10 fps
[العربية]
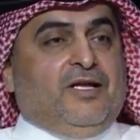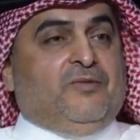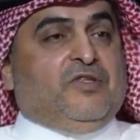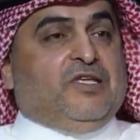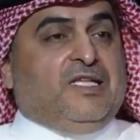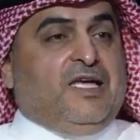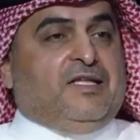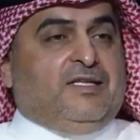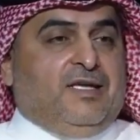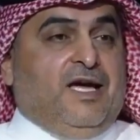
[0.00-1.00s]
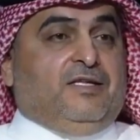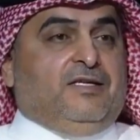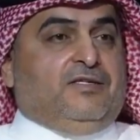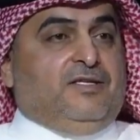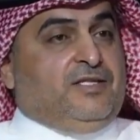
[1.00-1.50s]
الميزانيات اللي
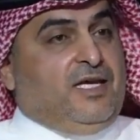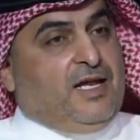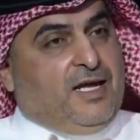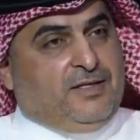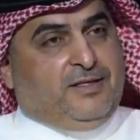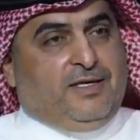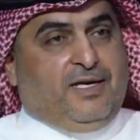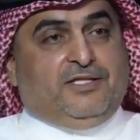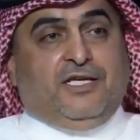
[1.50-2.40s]
قاعدين نعطيها الانديه